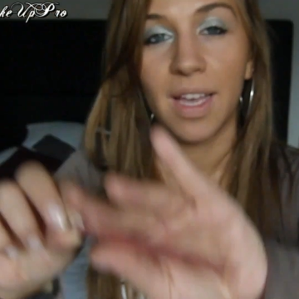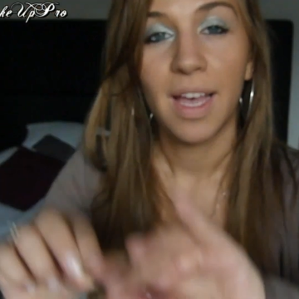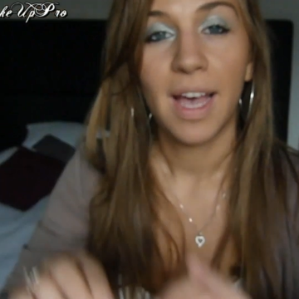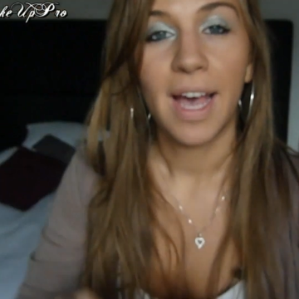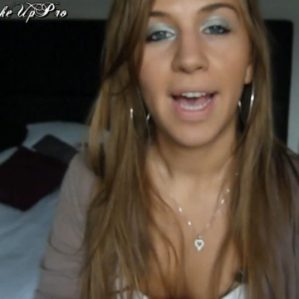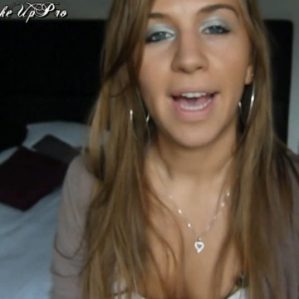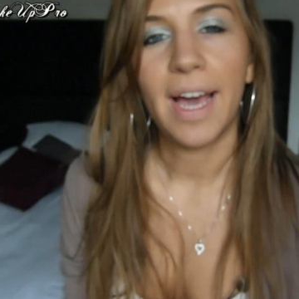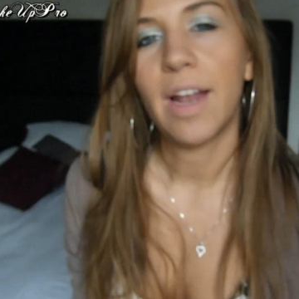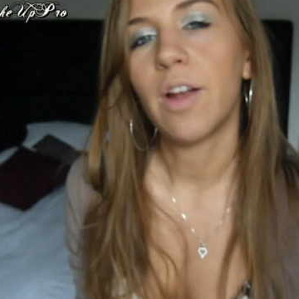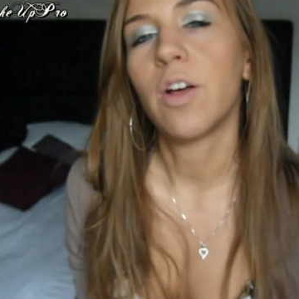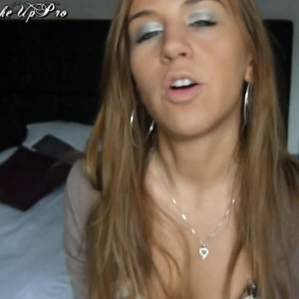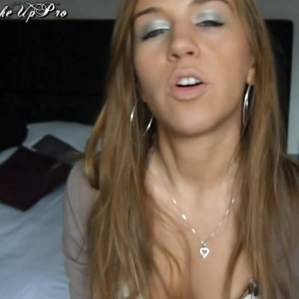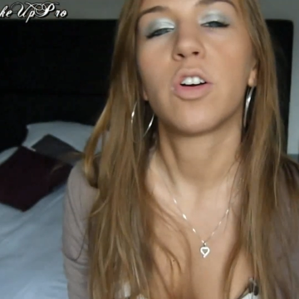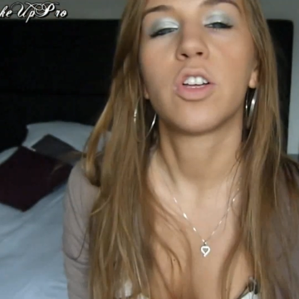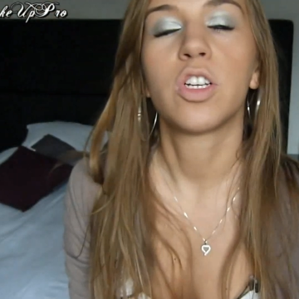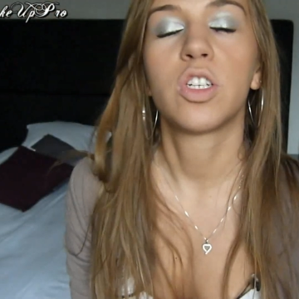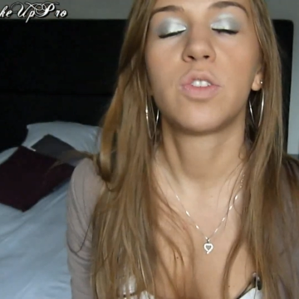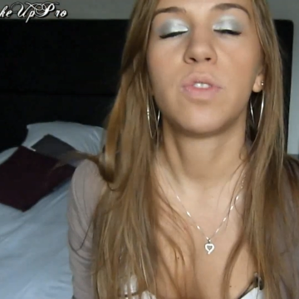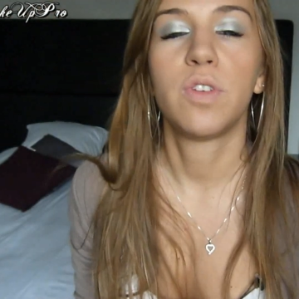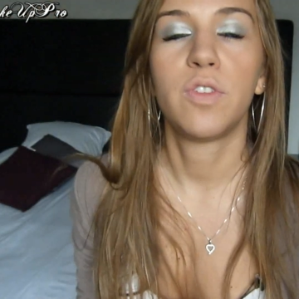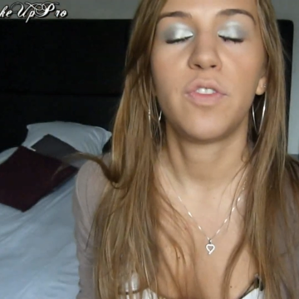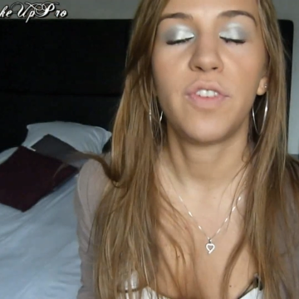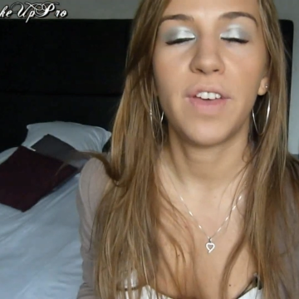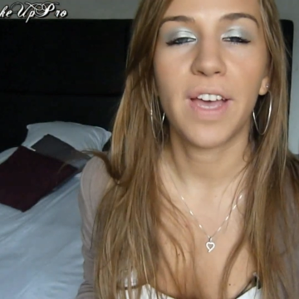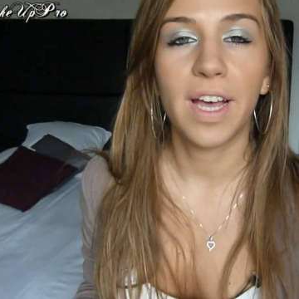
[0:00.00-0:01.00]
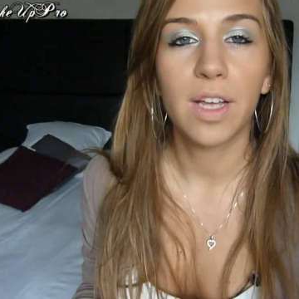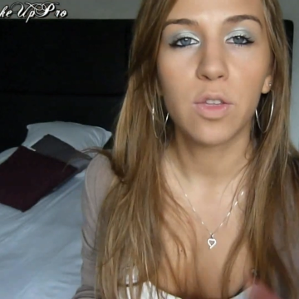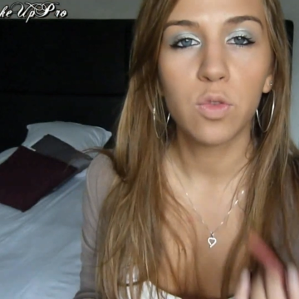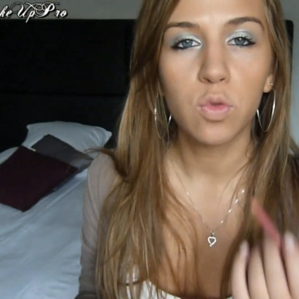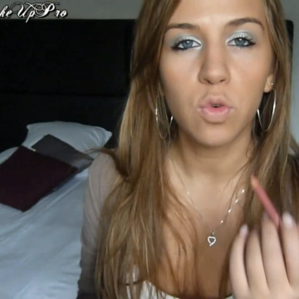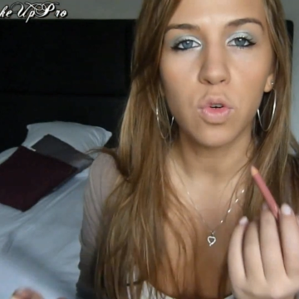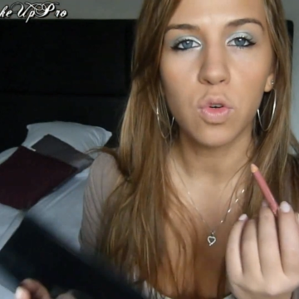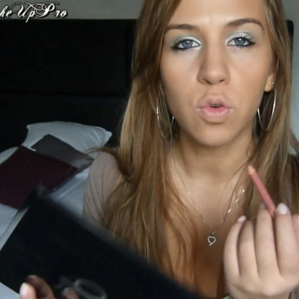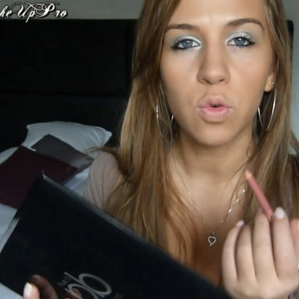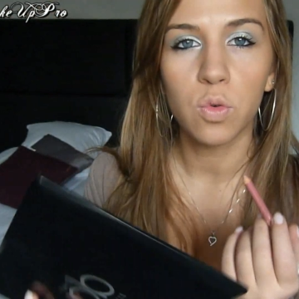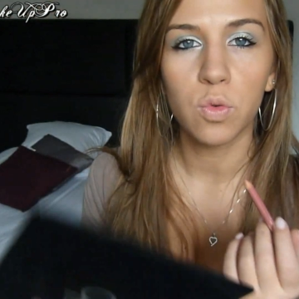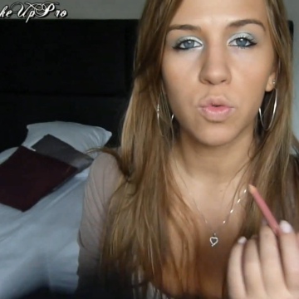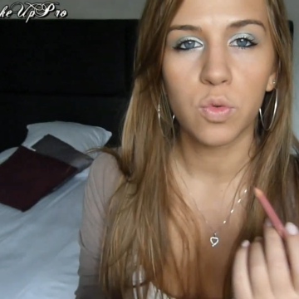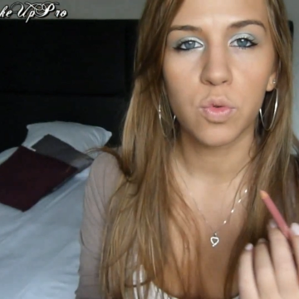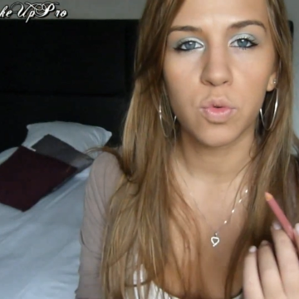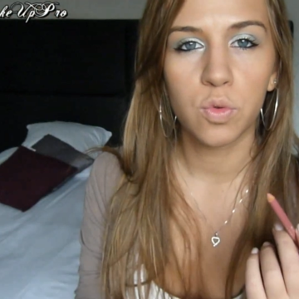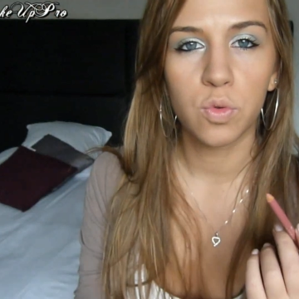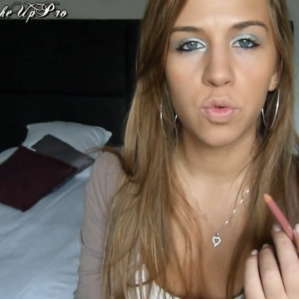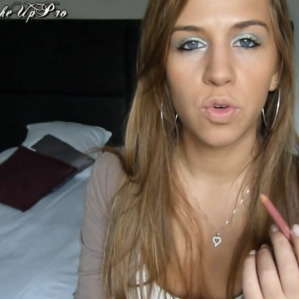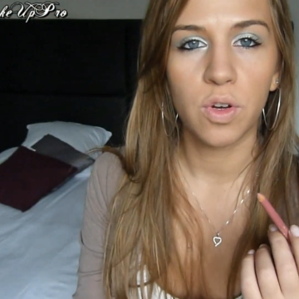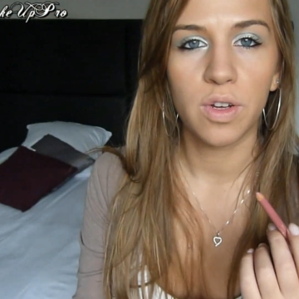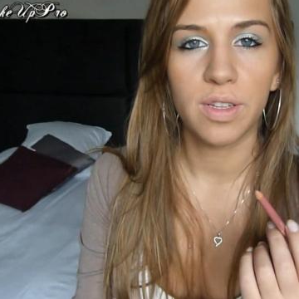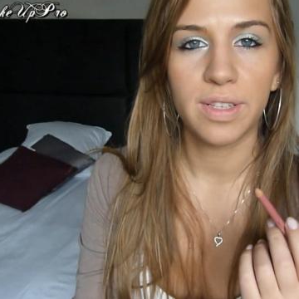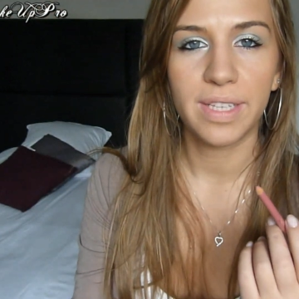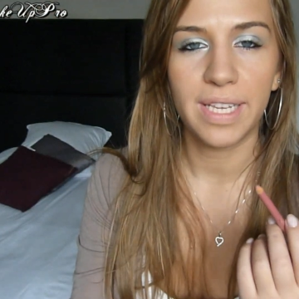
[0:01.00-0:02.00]
Alors, je vais faire tout le
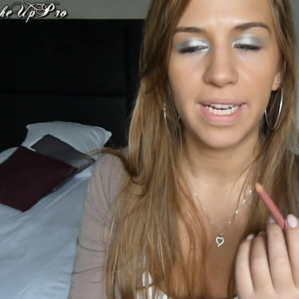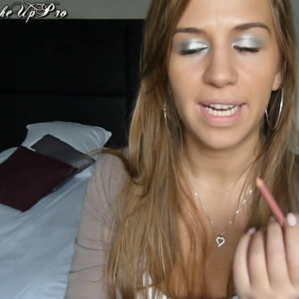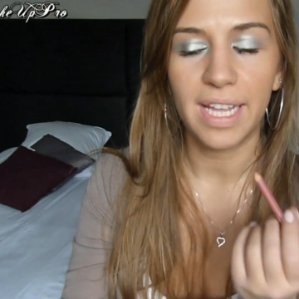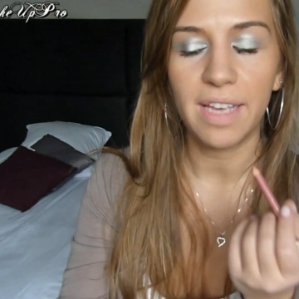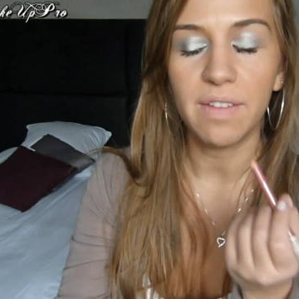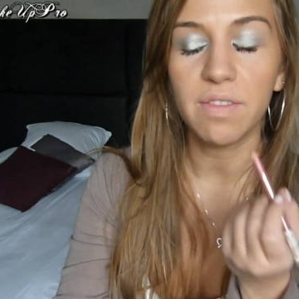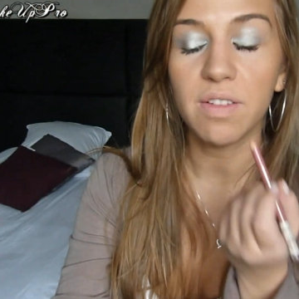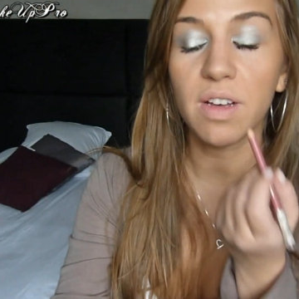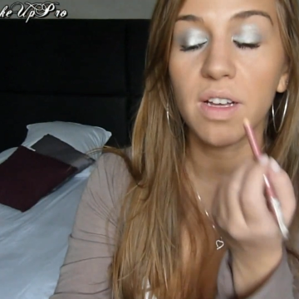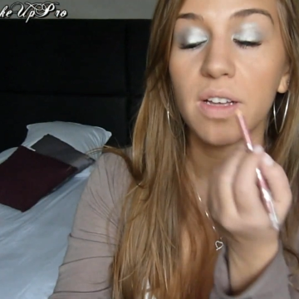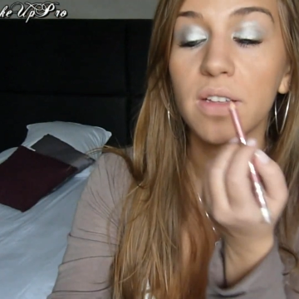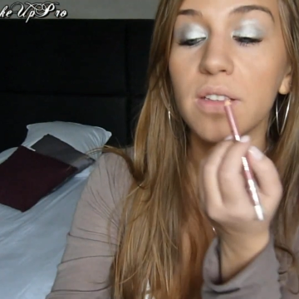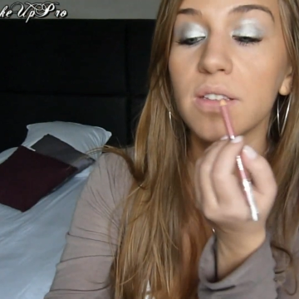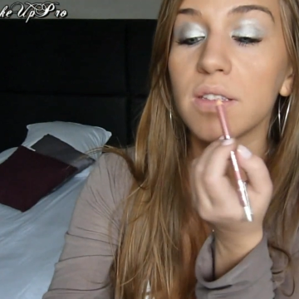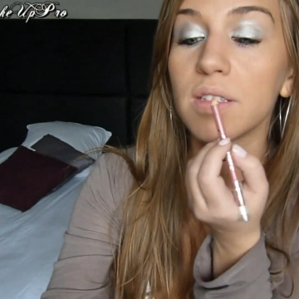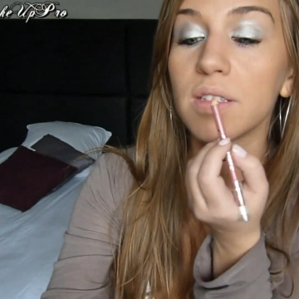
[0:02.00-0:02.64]
contour des lèvres.